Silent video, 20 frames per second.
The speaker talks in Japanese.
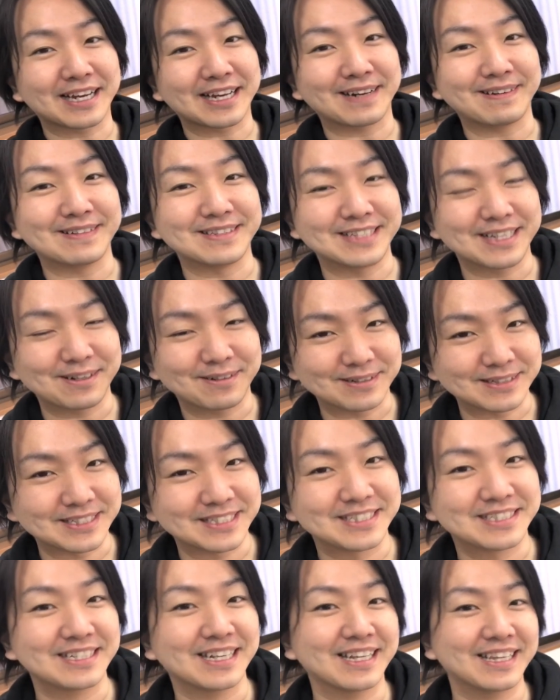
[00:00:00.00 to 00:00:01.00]
価はゼロ
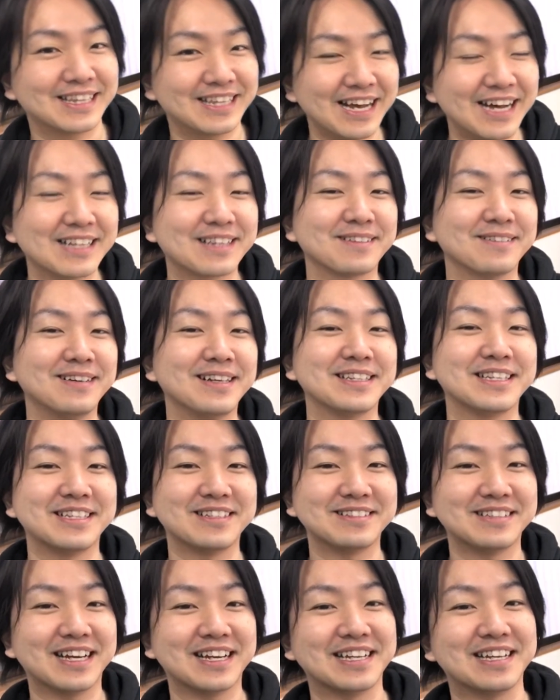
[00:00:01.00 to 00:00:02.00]
にしちゃってあとは煮
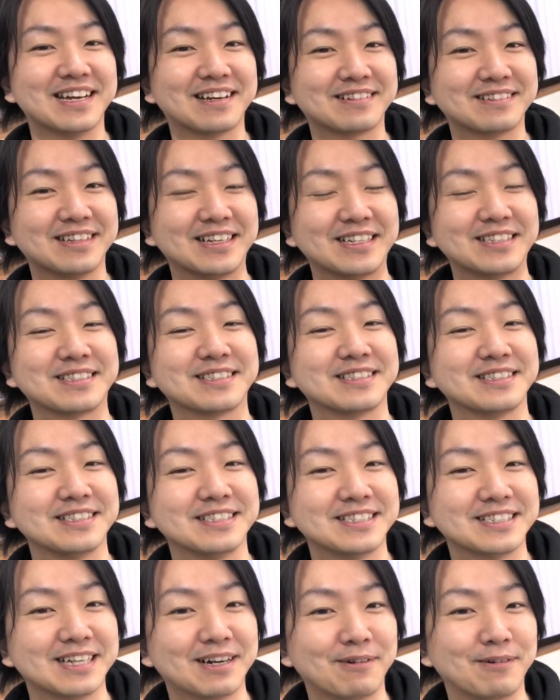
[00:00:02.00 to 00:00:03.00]
るなり焼くなり好き
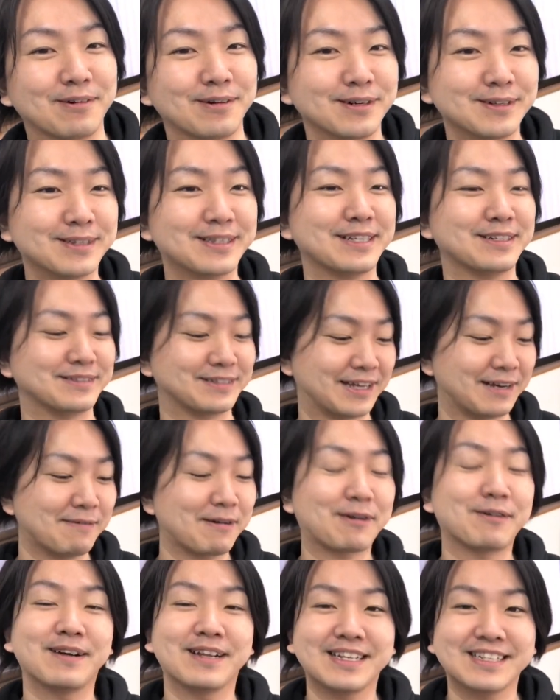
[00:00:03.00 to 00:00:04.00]
にしちゃおうよっていうね、
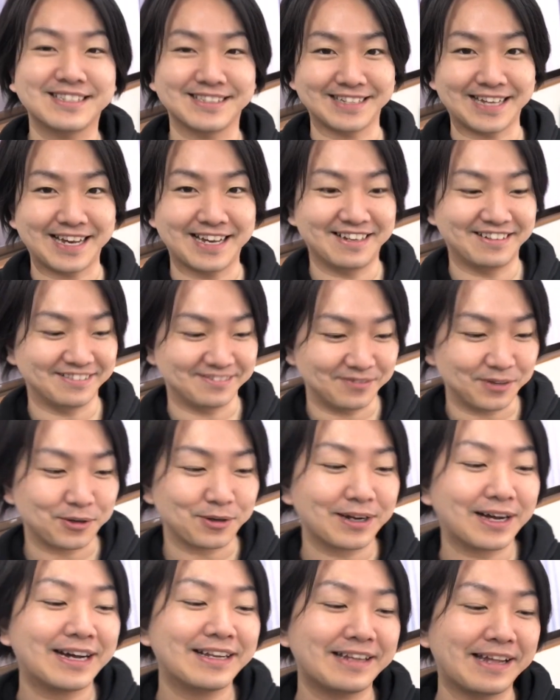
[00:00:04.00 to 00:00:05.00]
まあ、これですね、うんまあ、
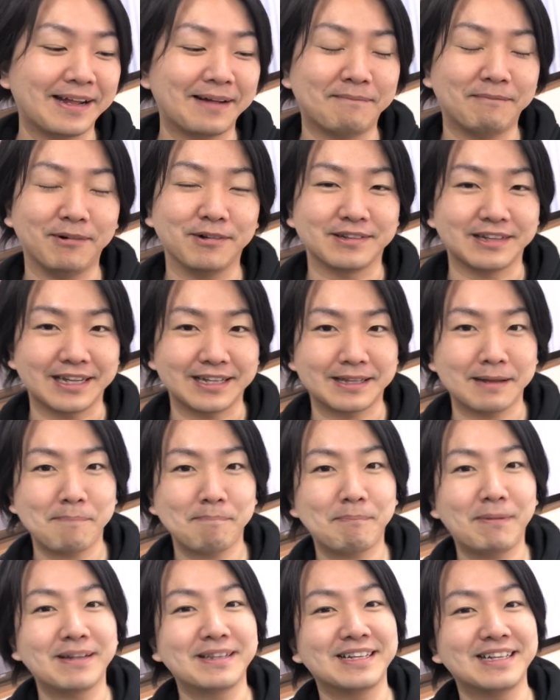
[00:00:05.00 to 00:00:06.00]
これがねもうね
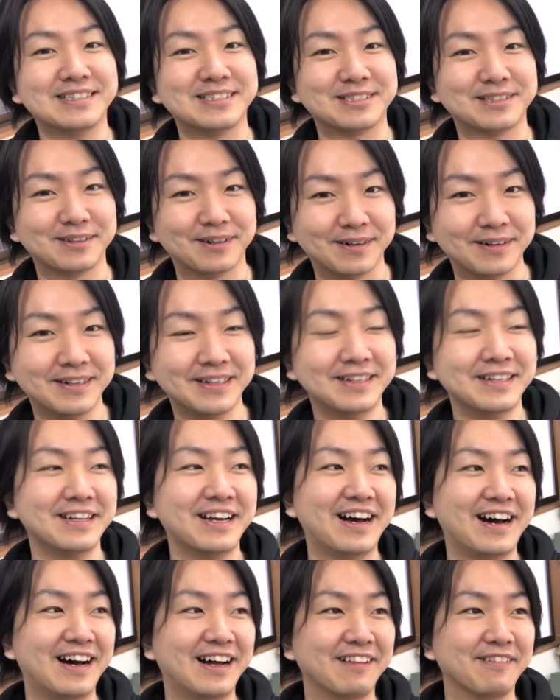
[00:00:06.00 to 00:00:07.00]
鉄板なんですよ
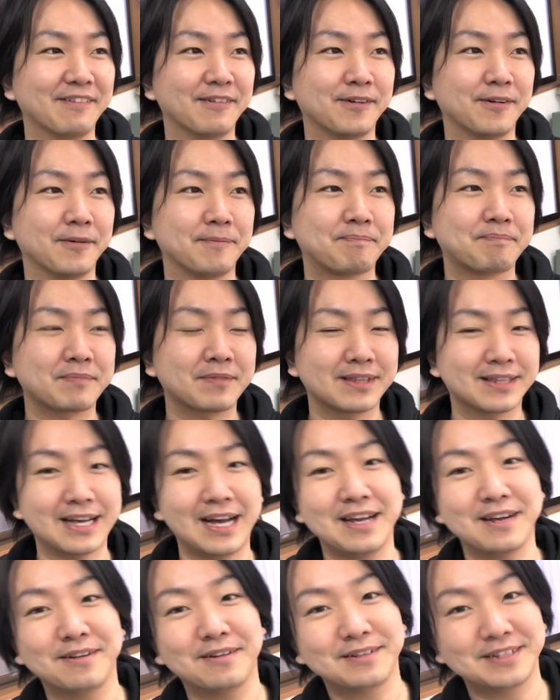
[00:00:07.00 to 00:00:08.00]
あのー
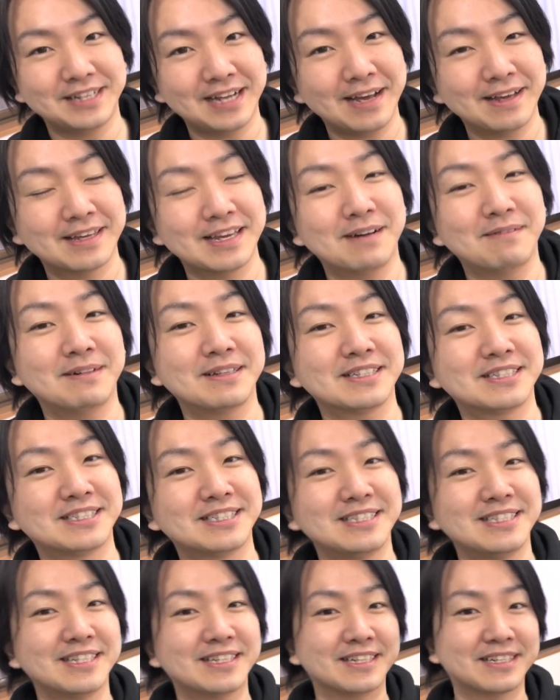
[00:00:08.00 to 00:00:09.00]
大量にね山で
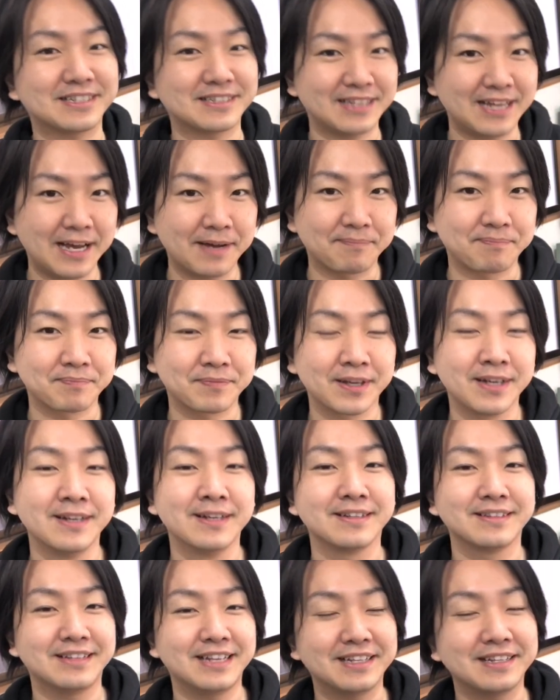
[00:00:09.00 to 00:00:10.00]
仕入れてきて
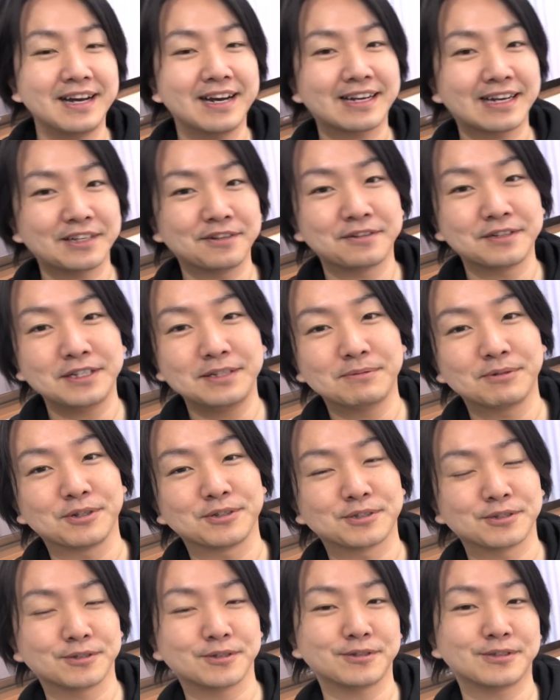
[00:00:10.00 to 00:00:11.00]
で仲のいいも
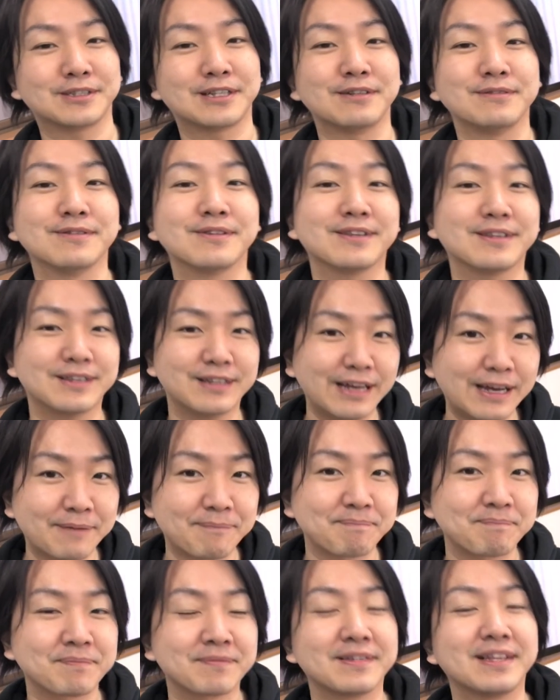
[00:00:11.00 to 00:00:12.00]
のちょちょって売っ
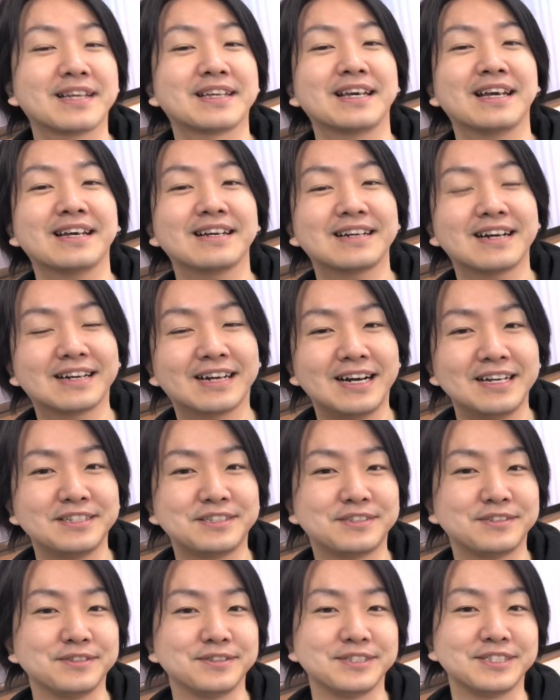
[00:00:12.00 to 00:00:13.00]
てで原価回
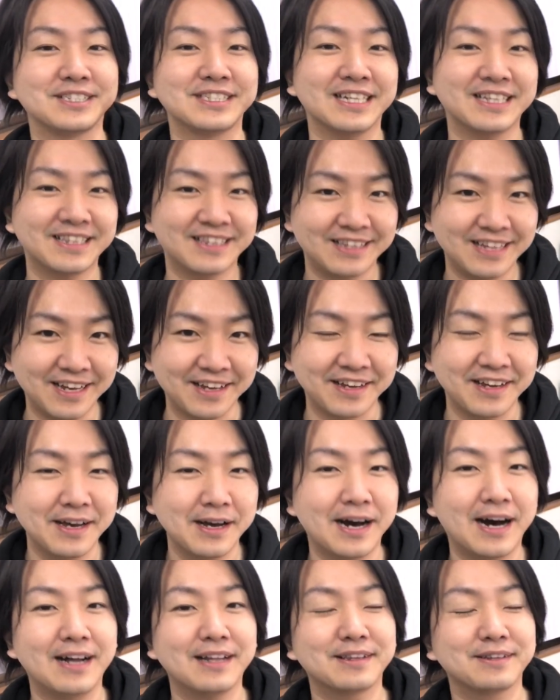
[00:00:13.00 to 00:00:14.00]
収しちゃって
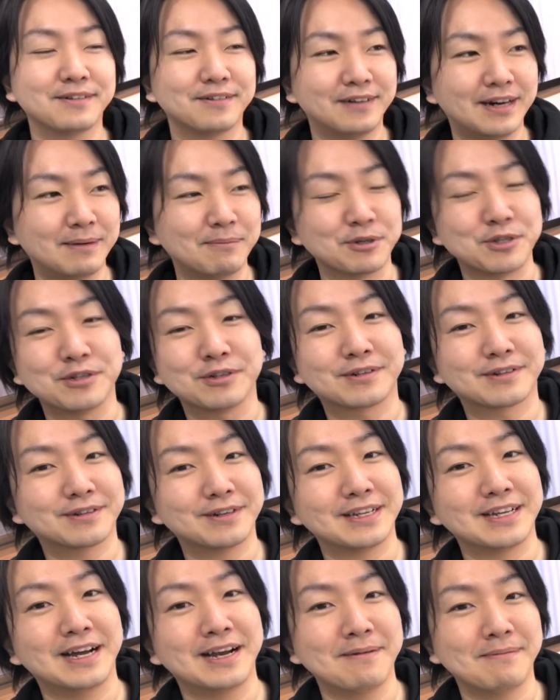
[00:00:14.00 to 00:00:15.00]
あとはもうゆっ
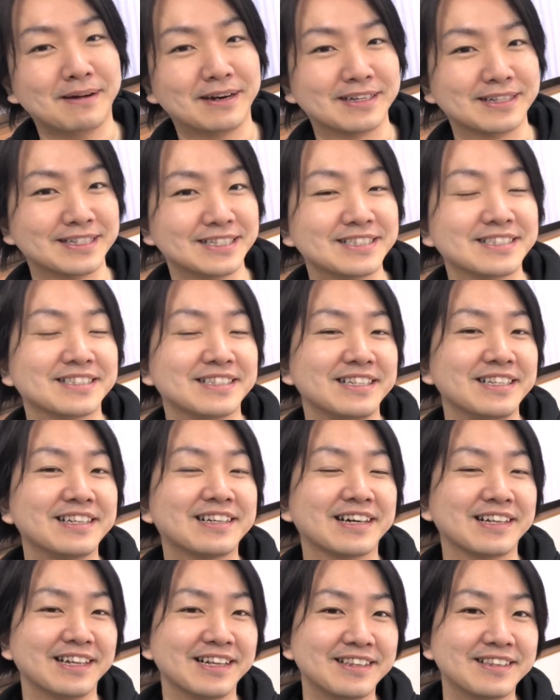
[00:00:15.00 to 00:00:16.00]
くりやればいいい
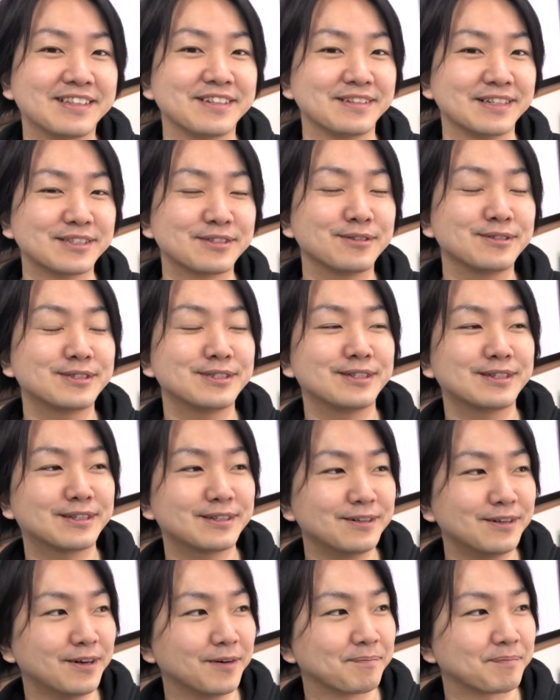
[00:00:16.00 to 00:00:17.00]
いかなっていうねそうする
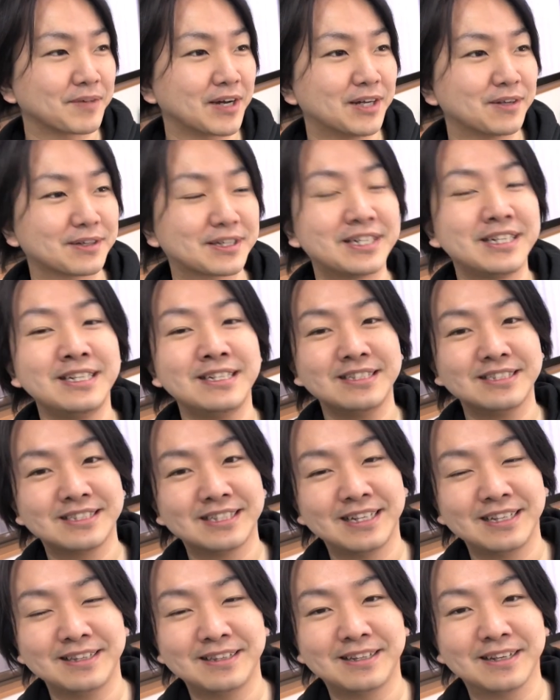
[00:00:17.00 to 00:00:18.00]
とあの金
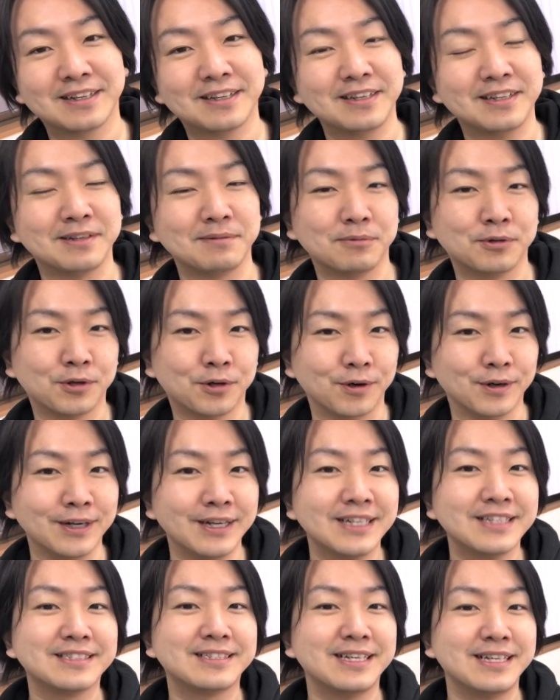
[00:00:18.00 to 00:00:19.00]
銭的にも
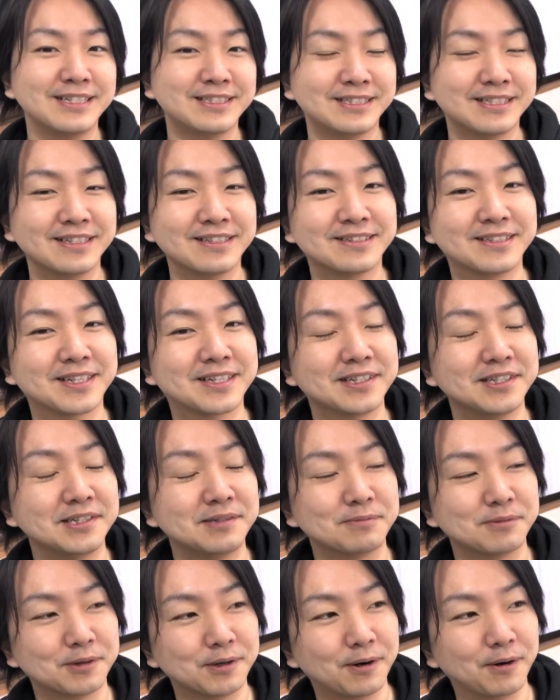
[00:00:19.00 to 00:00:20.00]
精神的
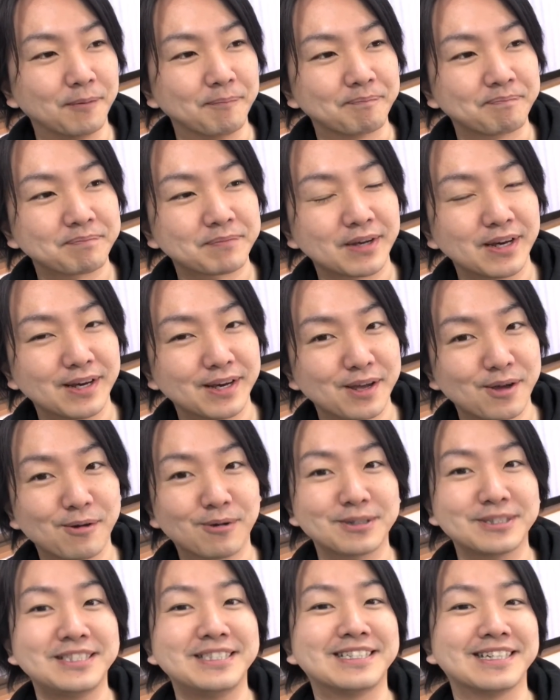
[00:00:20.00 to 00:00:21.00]
にも
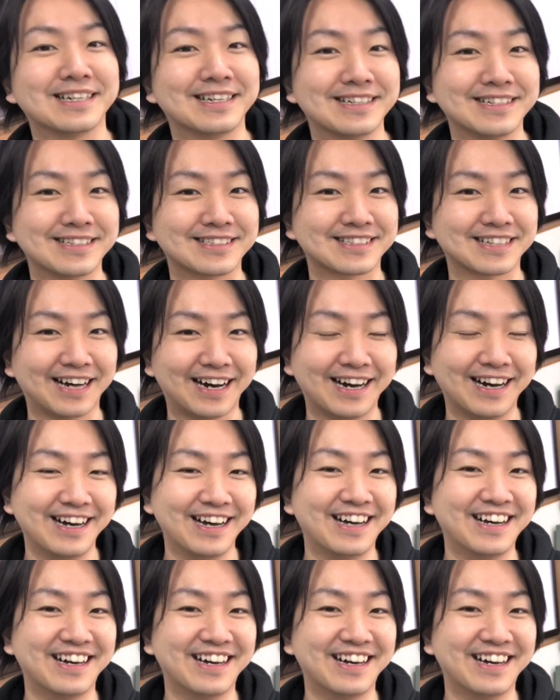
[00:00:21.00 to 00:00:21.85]
よろしいじゃないですか